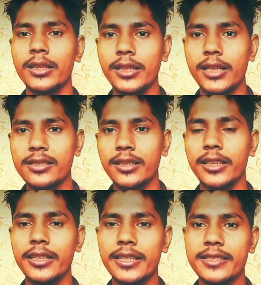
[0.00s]
तो दरअसल
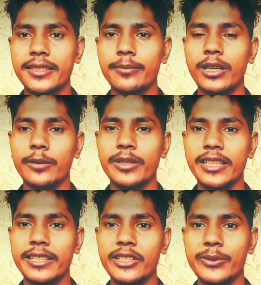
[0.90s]
दिल्ली के सीएम अरविंद
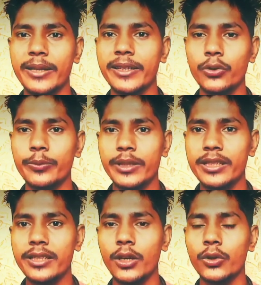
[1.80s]
केजरीवाल ने फिर
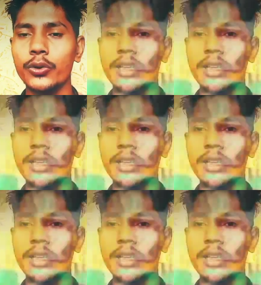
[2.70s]
से ऑटो